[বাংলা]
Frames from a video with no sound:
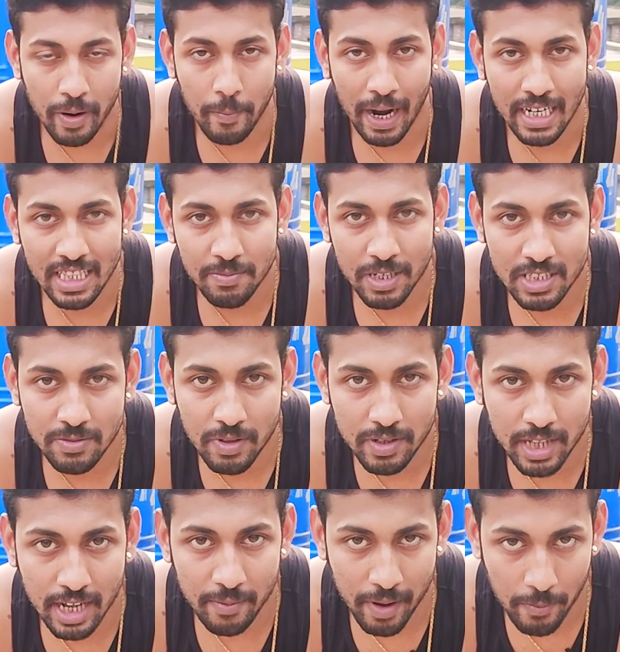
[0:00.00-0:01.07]
তো আপনার বাড়িতে বা
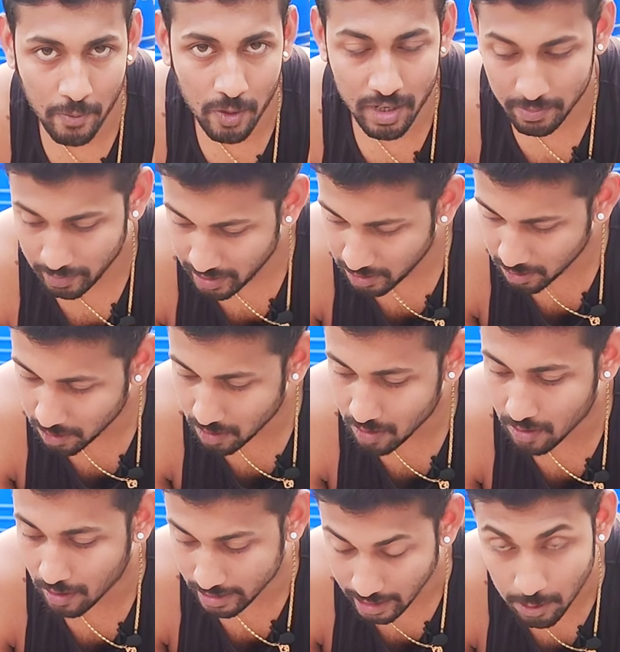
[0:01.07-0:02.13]
জিমে যারা ব্যায়াম করেন
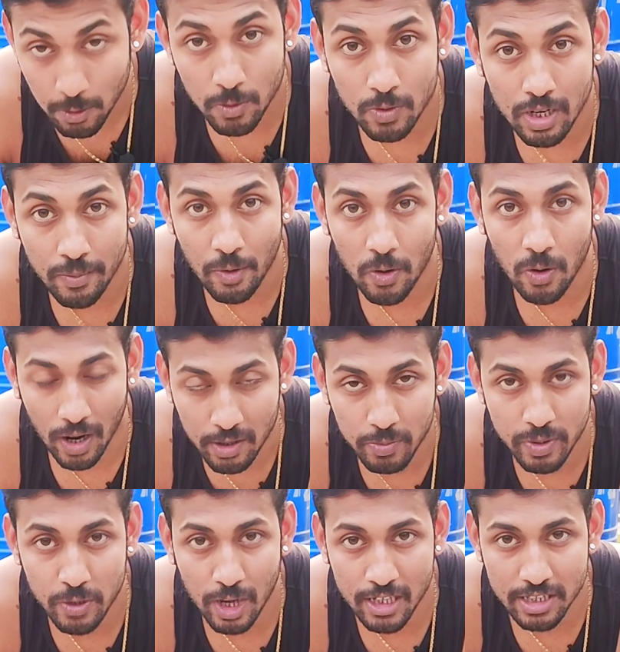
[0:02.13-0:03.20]
ভিডিওগুলো দেখুন এবং
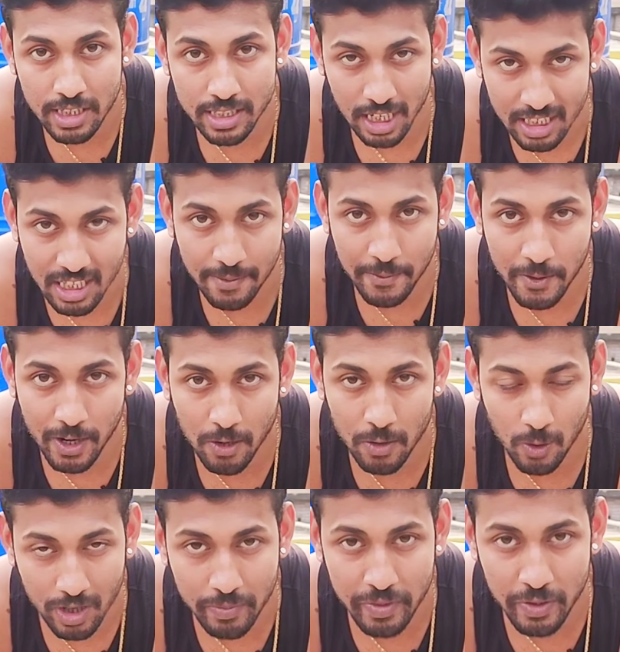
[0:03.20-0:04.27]
আরও ভিডিও আসছে সাবস্ক্রাইব করে
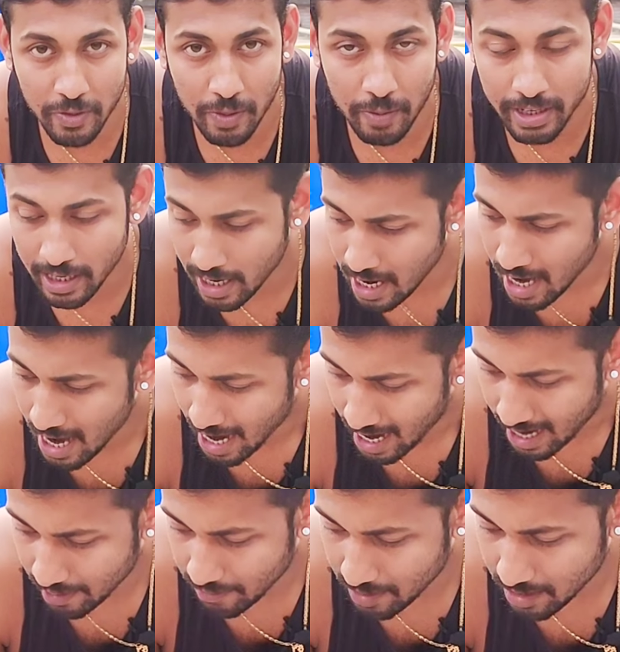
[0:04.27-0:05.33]
রাখুন অনেক ভিডিও পাবেন আর